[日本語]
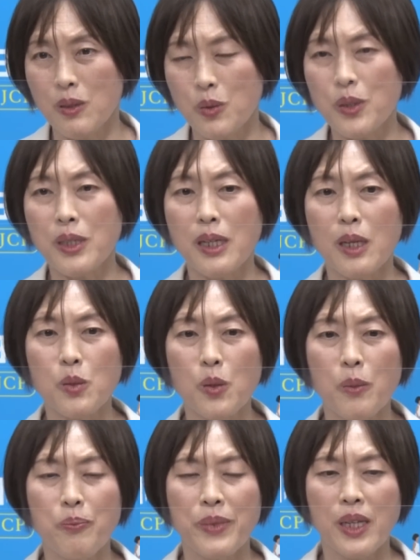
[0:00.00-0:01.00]
それからあ
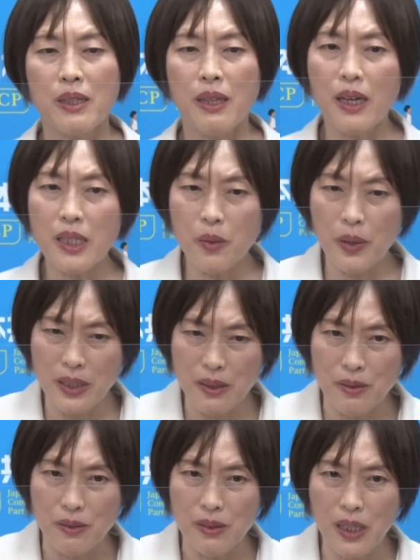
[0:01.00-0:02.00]
の手当は出
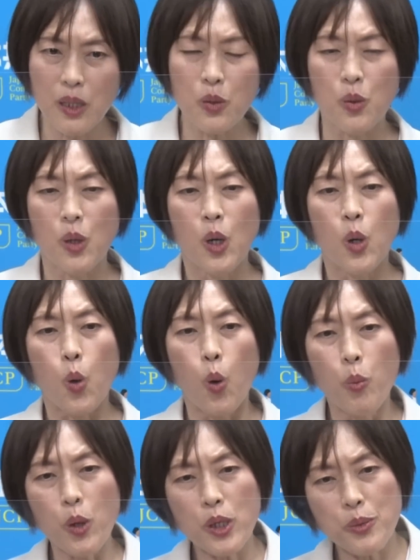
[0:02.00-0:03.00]
すだけど
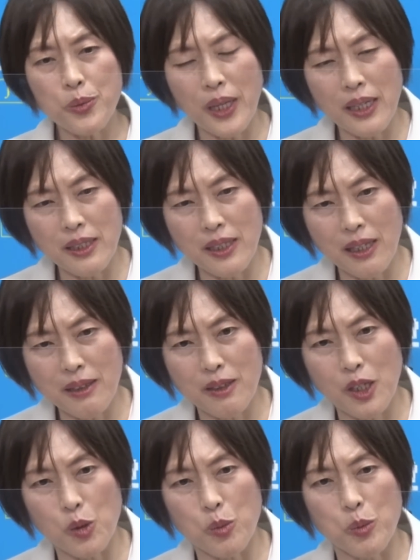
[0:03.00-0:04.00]
重い負担になっ
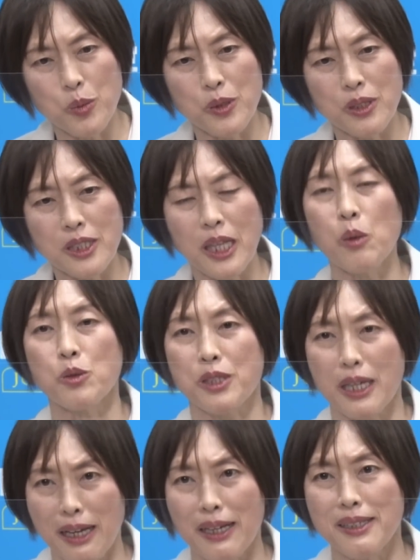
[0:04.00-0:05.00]
てる部分に手をつ
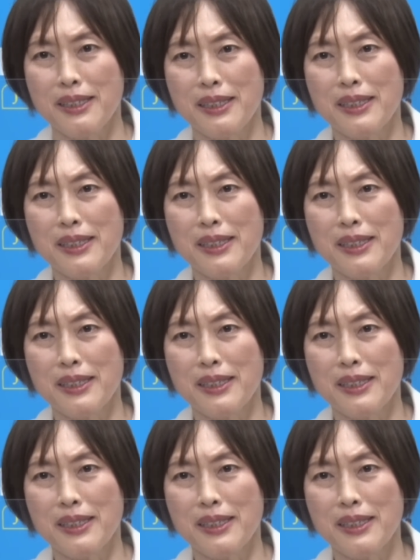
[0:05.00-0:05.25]
けない。